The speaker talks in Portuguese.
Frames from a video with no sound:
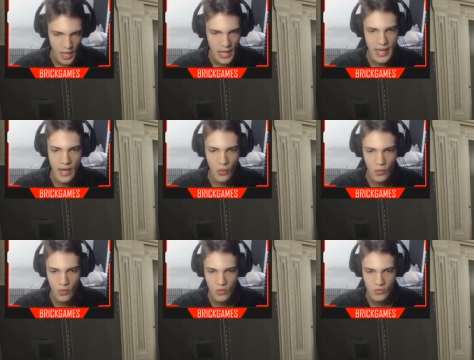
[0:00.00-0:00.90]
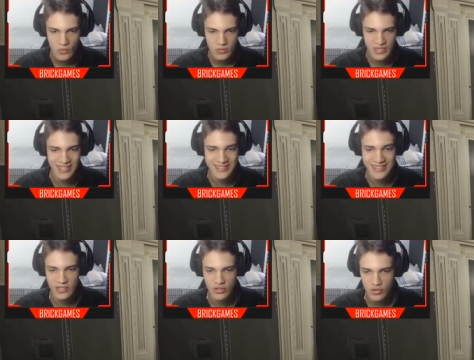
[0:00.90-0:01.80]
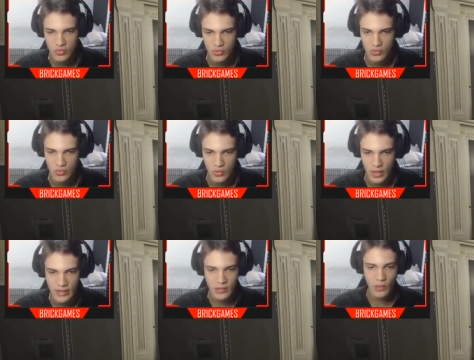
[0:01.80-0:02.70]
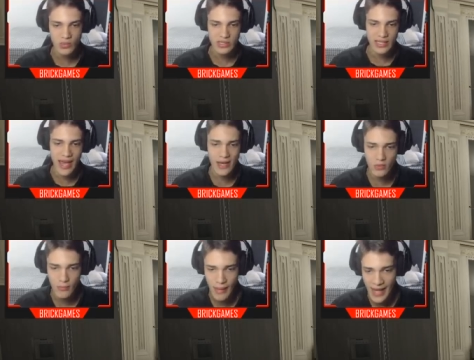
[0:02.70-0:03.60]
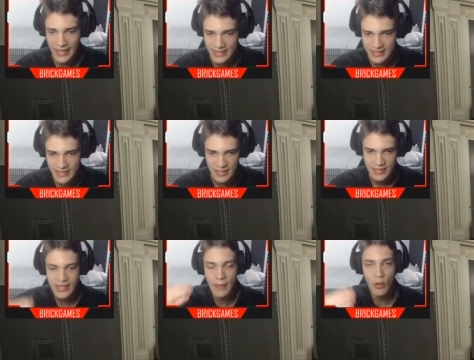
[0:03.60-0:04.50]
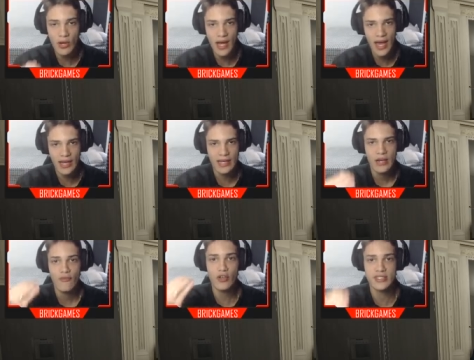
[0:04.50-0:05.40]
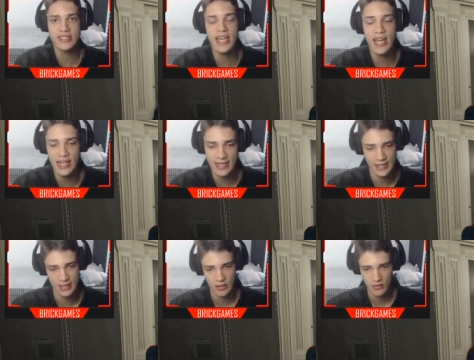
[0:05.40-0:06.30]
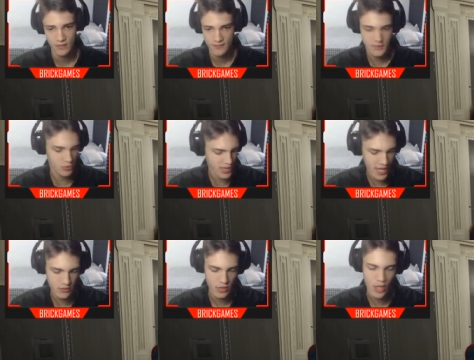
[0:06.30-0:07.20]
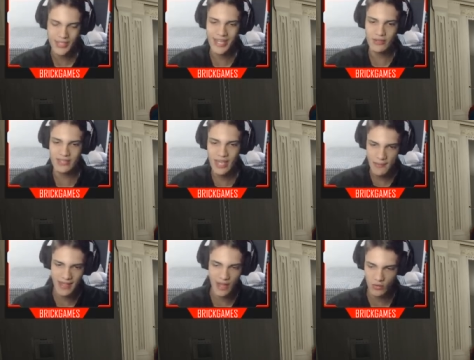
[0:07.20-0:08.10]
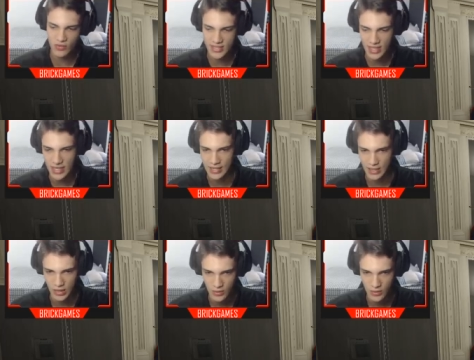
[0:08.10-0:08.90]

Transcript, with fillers: Eu desisto. Eu não quero mais namorar você, Arlick. Não quero. Eu quero terminar com você, Arlick.